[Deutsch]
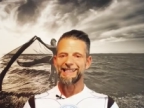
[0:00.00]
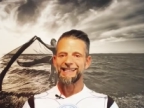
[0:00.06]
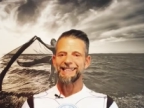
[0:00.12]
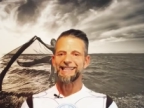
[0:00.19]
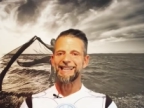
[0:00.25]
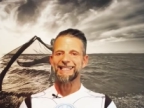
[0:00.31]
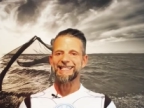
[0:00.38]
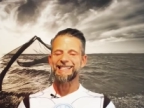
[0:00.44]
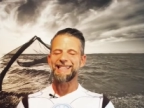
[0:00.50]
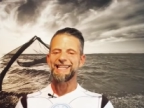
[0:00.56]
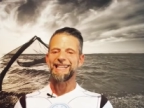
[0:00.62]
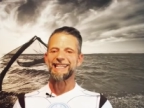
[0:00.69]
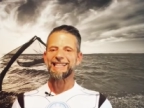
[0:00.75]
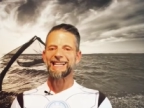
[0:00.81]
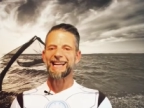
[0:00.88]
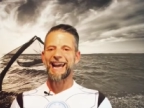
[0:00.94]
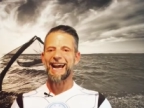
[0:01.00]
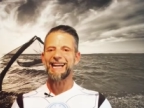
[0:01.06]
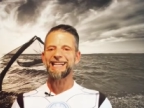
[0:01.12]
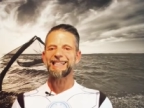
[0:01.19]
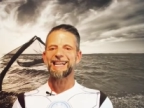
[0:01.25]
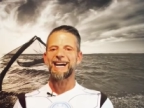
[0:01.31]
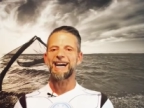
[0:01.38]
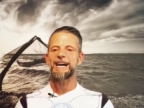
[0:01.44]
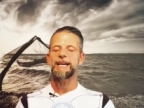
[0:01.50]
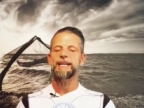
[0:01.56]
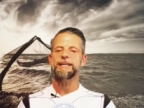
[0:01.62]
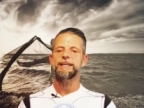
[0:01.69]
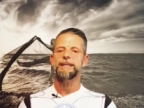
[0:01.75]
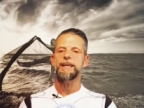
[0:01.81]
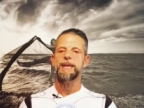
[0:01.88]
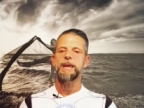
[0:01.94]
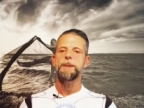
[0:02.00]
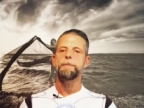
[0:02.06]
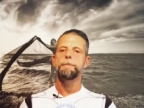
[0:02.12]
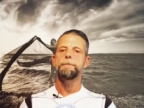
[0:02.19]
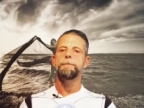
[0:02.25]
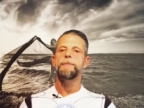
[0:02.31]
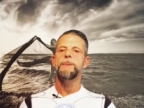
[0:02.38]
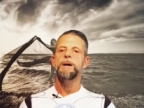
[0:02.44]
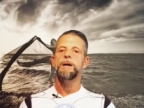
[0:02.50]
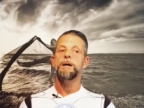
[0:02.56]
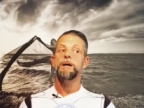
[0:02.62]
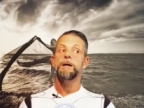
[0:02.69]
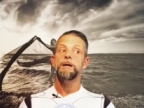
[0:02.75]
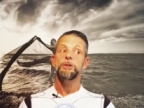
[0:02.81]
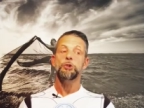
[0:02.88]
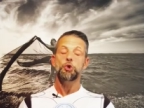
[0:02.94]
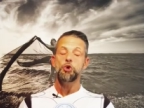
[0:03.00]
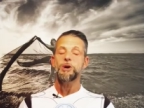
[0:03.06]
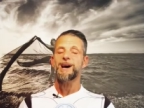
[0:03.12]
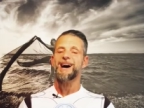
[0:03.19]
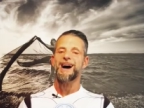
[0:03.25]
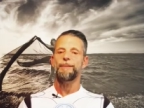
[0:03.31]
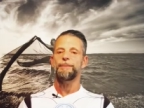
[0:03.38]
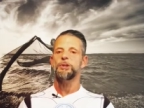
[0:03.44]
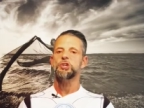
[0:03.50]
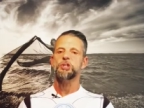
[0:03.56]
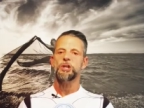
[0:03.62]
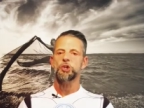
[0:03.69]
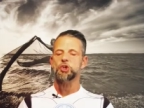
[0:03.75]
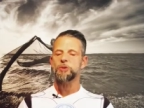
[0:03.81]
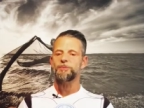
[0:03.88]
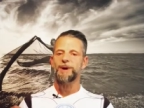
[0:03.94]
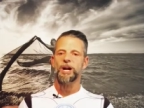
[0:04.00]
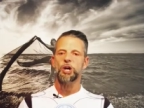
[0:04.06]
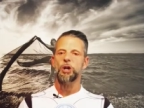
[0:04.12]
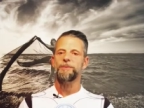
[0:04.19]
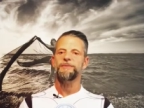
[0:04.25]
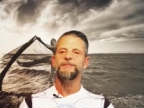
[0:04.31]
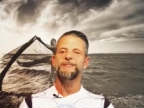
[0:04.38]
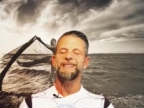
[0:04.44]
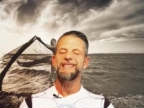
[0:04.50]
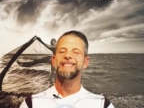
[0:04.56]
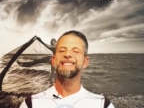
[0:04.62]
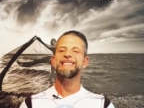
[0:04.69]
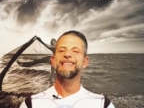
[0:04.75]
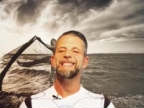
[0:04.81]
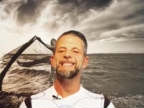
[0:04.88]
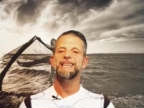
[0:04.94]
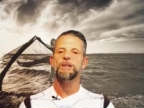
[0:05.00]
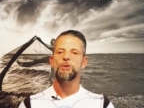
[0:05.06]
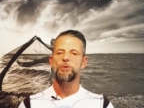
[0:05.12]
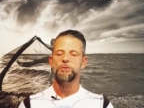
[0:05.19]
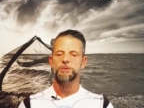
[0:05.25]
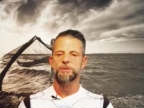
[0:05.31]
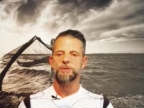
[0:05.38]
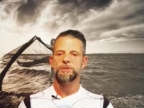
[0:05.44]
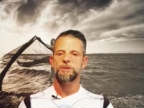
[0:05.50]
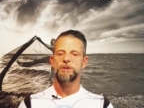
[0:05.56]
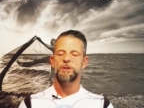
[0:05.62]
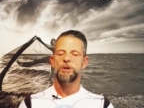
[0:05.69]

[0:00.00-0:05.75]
dass hier eine Krankheit im Türrahmen steht und schon mal klopft, die ist sehr, sehr groß.